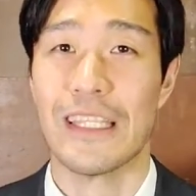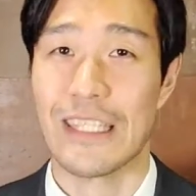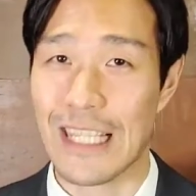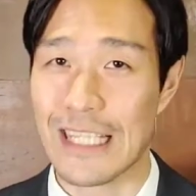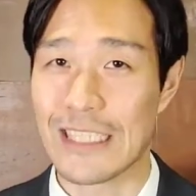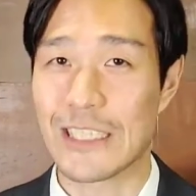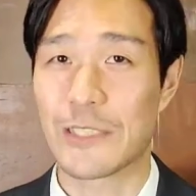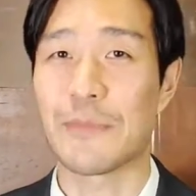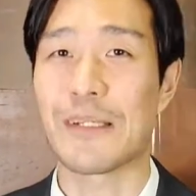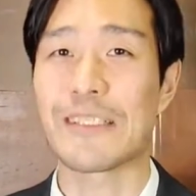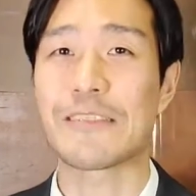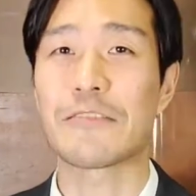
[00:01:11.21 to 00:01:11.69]

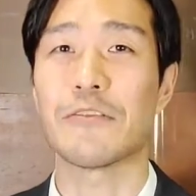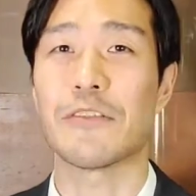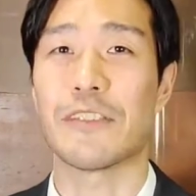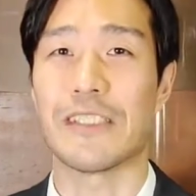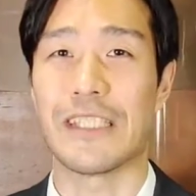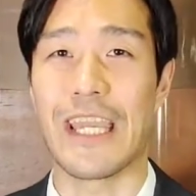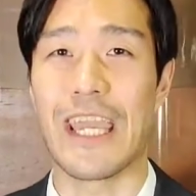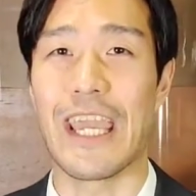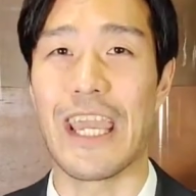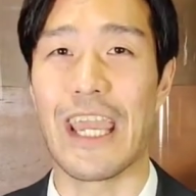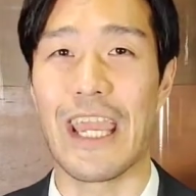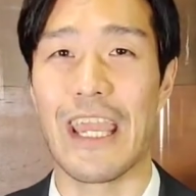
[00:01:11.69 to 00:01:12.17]
出します
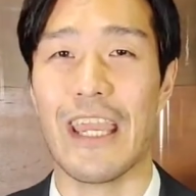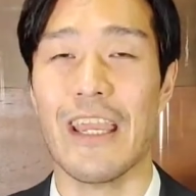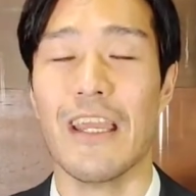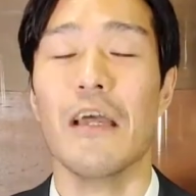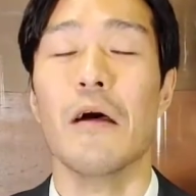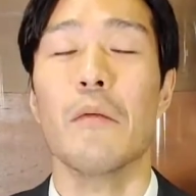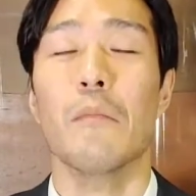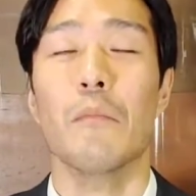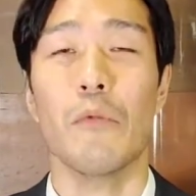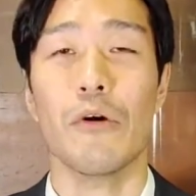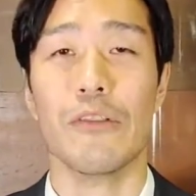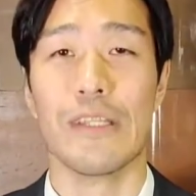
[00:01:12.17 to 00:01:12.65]
んで、
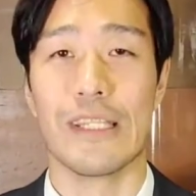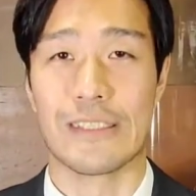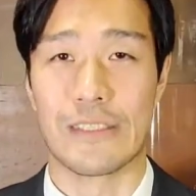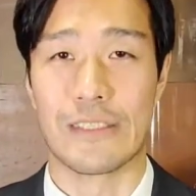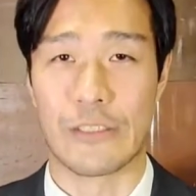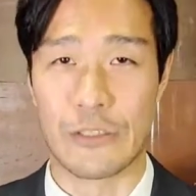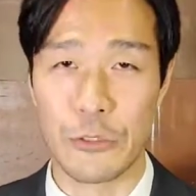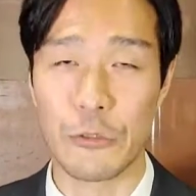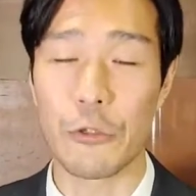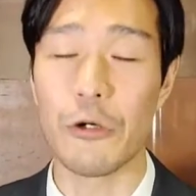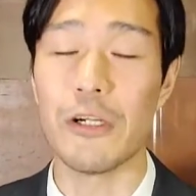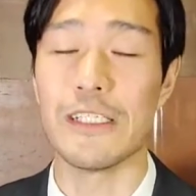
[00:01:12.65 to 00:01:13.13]
もうね、
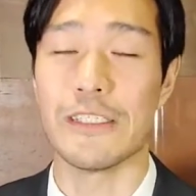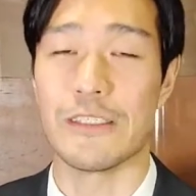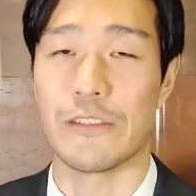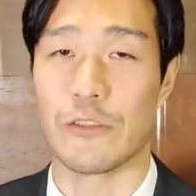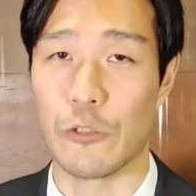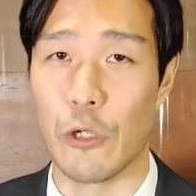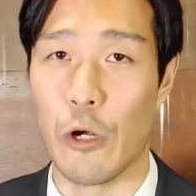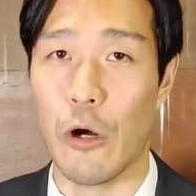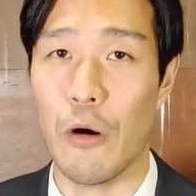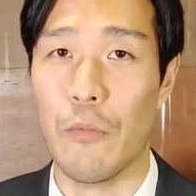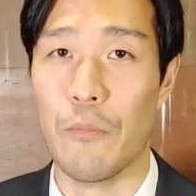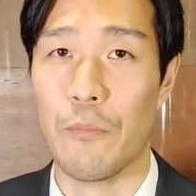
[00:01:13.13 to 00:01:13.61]
すごいんで
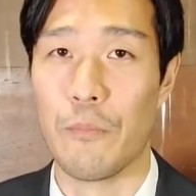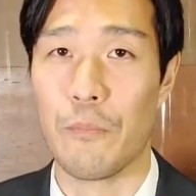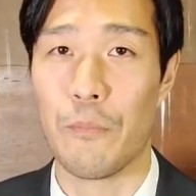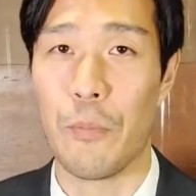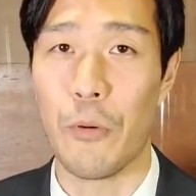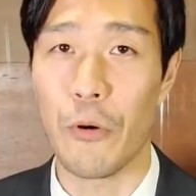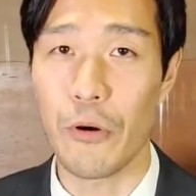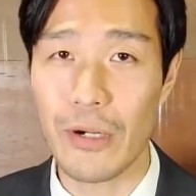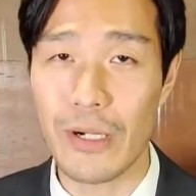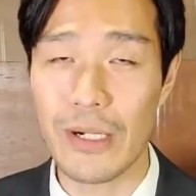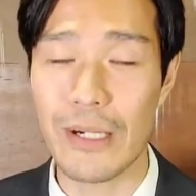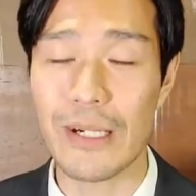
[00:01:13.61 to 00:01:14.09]
すよ。
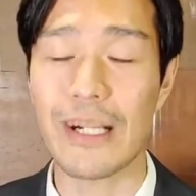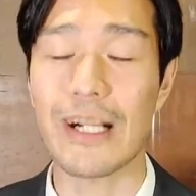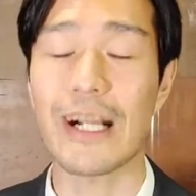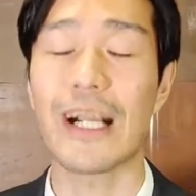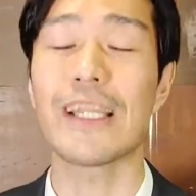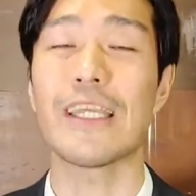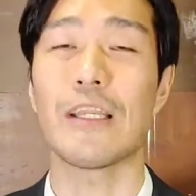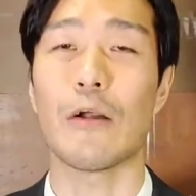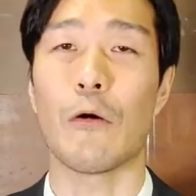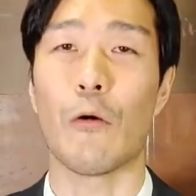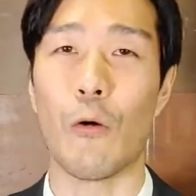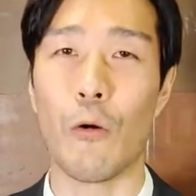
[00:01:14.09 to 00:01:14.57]
ぽっ
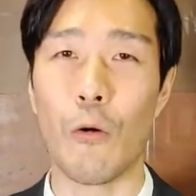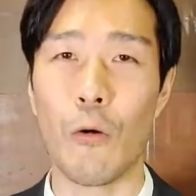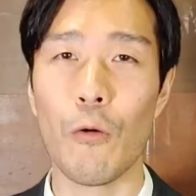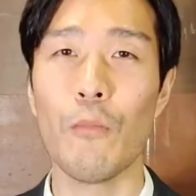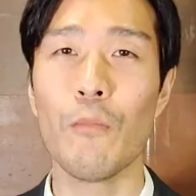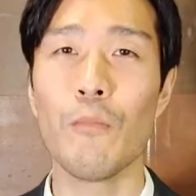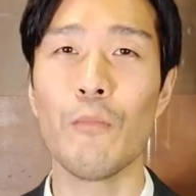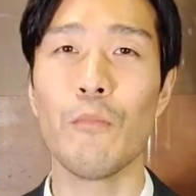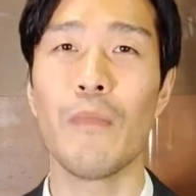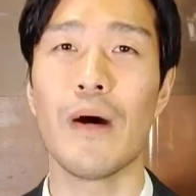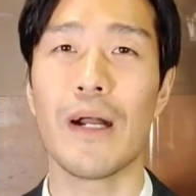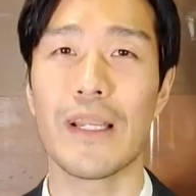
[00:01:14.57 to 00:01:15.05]
かりほ
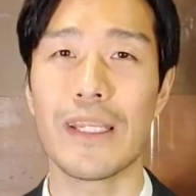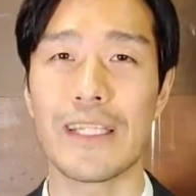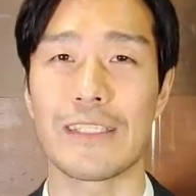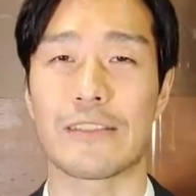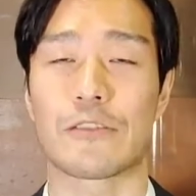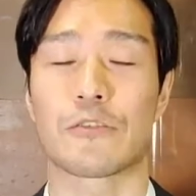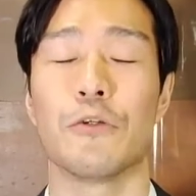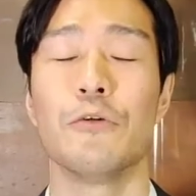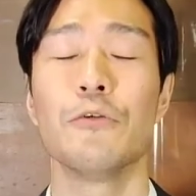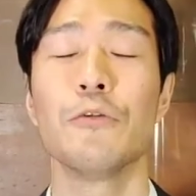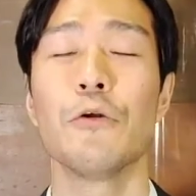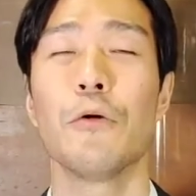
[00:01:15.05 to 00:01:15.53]
んまに
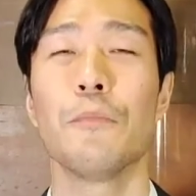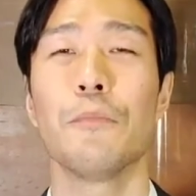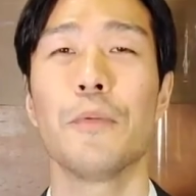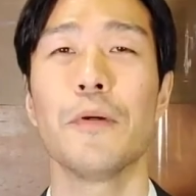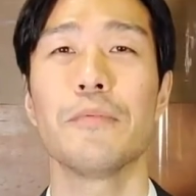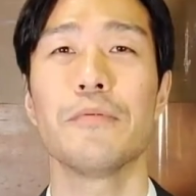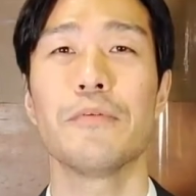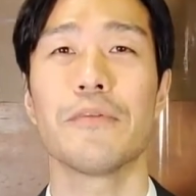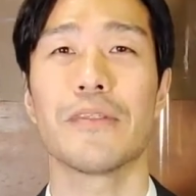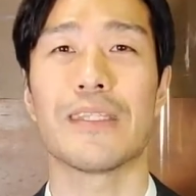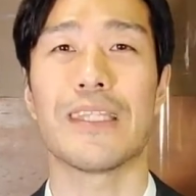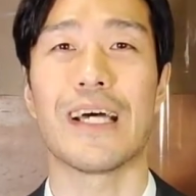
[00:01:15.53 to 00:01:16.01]
その
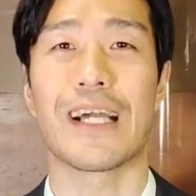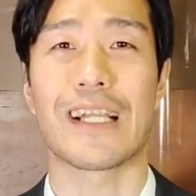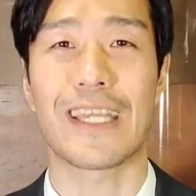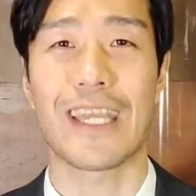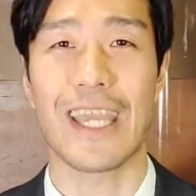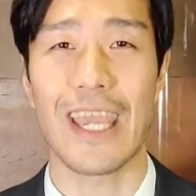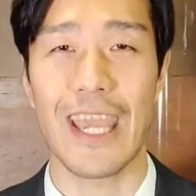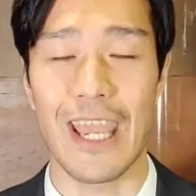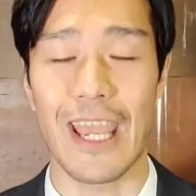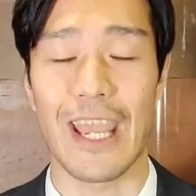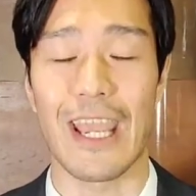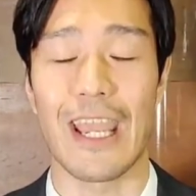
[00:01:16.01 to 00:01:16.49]
部分だ
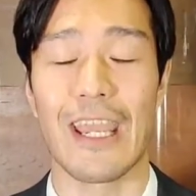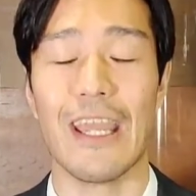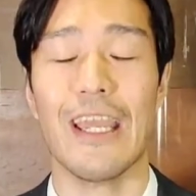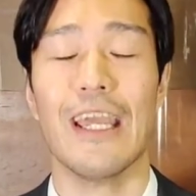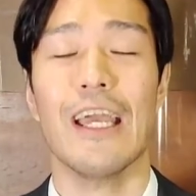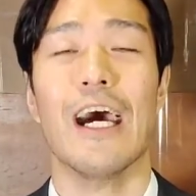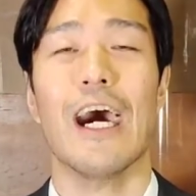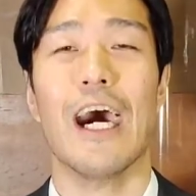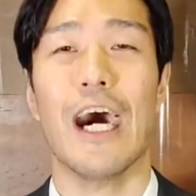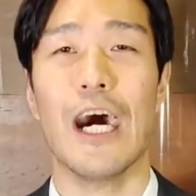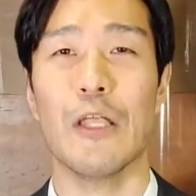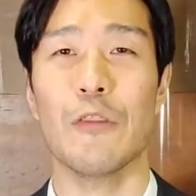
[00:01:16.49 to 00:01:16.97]
け、
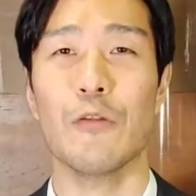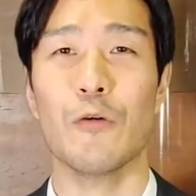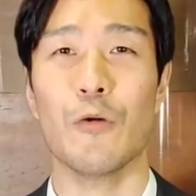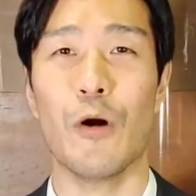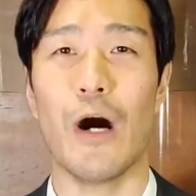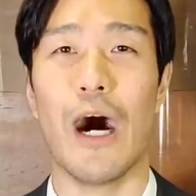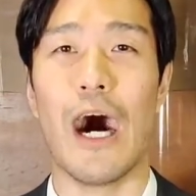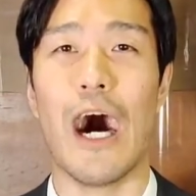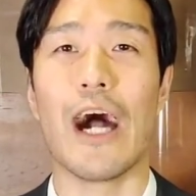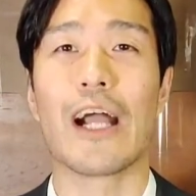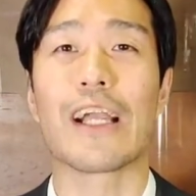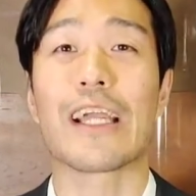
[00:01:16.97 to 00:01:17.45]
あの、
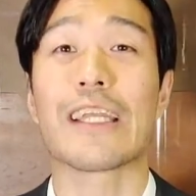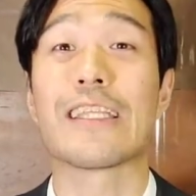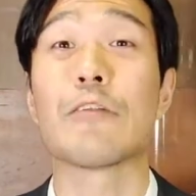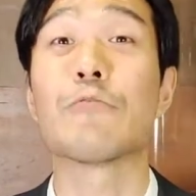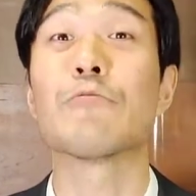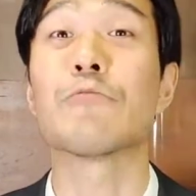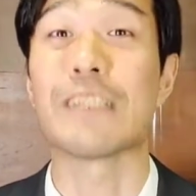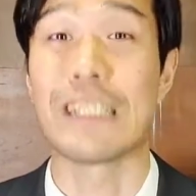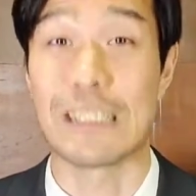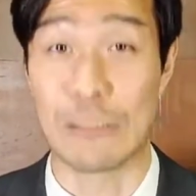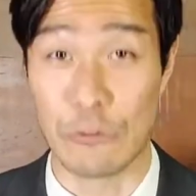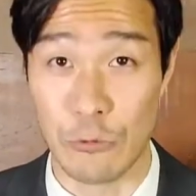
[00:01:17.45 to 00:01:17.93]
ハゲて
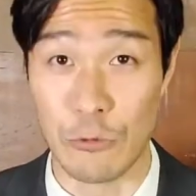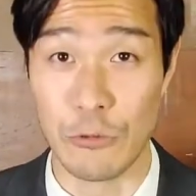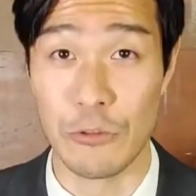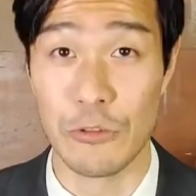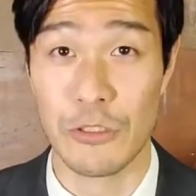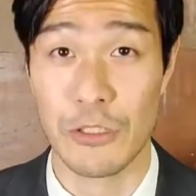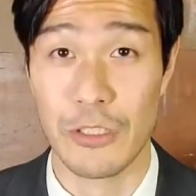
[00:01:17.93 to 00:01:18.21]
るんです。